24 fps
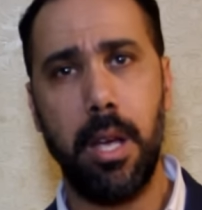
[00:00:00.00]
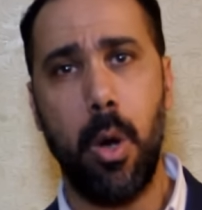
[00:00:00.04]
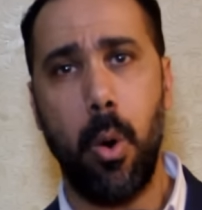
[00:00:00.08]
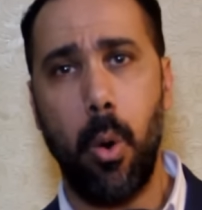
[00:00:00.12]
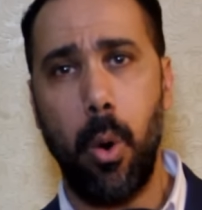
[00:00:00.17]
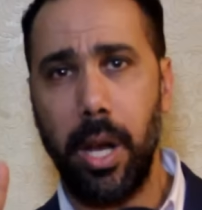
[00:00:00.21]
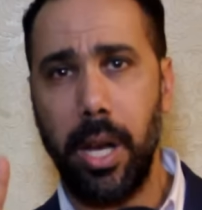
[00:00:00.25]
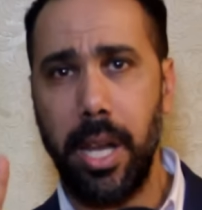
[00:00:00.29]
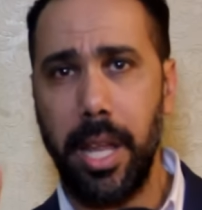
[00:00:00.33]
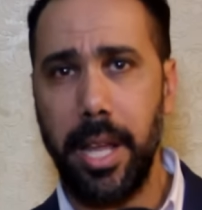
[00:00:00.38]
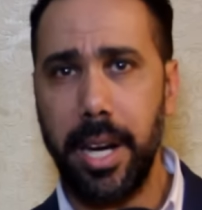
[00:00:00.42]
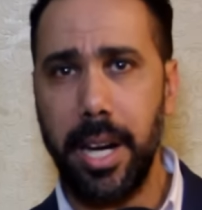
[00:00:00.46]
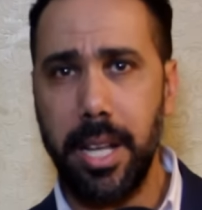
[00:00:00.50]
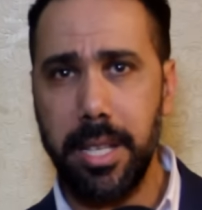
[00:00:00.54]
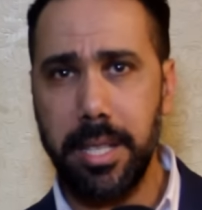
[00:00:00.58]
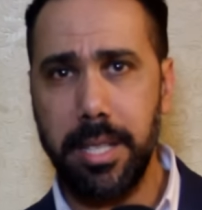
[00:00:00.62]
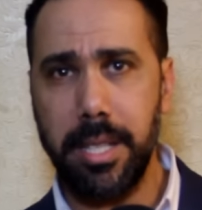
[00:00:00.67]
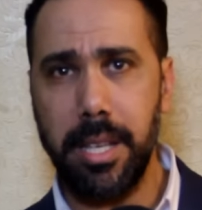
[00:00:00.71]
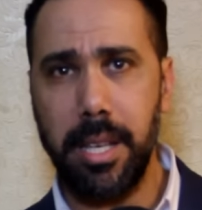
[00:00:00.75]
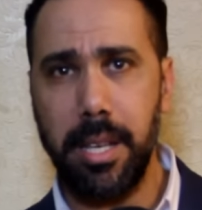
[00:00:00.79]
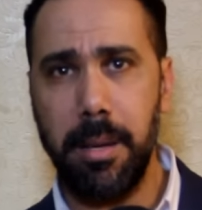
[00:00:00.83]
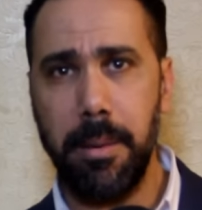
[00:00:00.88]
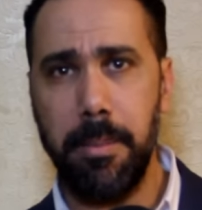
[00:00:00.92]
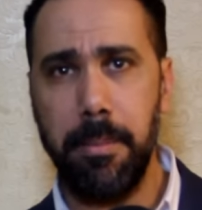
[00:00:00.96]
وعلى
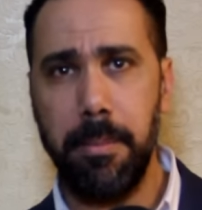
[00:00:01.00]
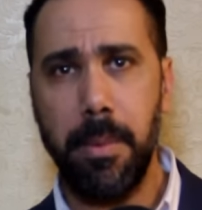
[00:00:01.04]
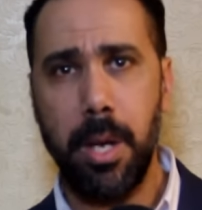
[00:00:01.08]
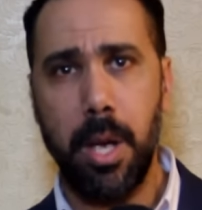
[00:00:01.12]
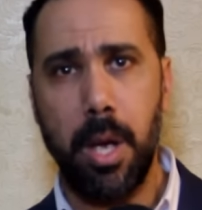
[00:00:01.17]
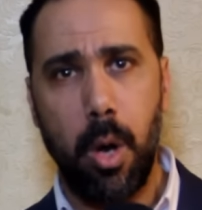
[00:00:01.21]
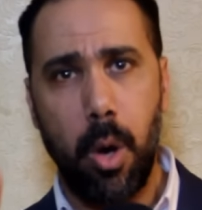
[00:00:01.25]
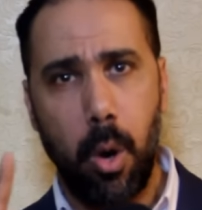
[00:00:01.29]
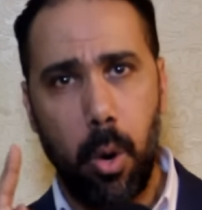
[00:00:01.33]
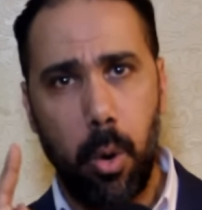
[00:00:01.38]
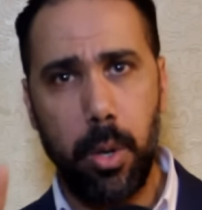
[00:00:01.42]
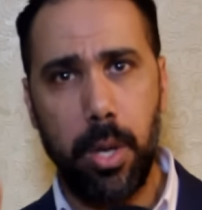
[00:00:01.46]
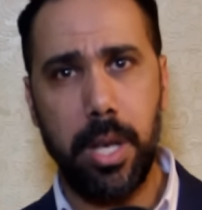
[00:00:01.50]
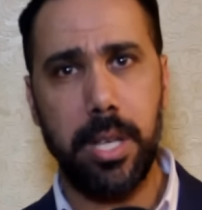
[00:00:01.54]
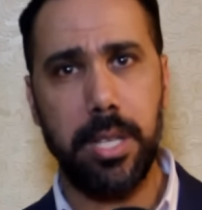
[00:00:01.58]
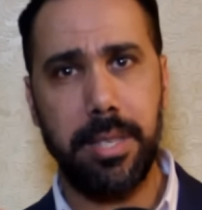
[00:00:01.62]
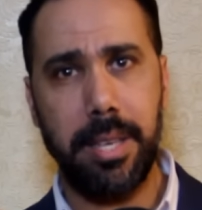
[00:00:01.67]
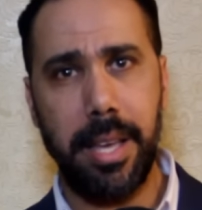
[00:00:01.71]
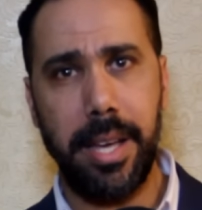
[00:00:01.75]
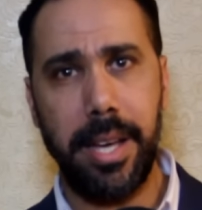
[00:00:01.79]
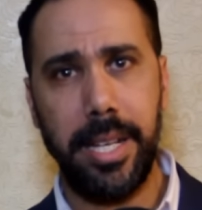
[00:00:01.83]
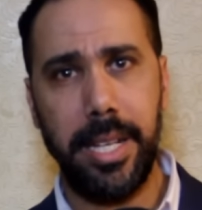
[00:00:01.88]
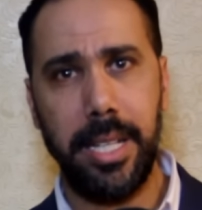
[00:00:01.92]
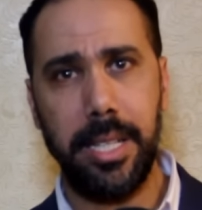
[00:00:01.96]
رأسهم خويا
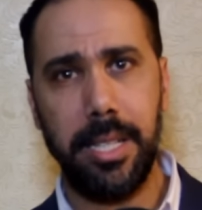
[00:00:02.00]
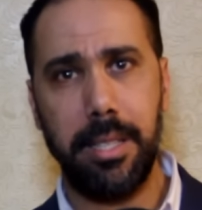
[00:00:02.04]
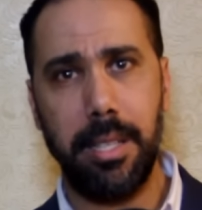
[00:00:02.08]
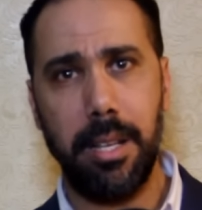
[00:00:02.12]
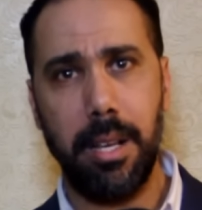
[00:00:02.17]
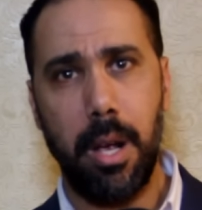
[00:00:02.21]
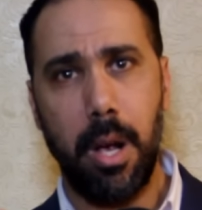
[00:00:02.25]
سعيد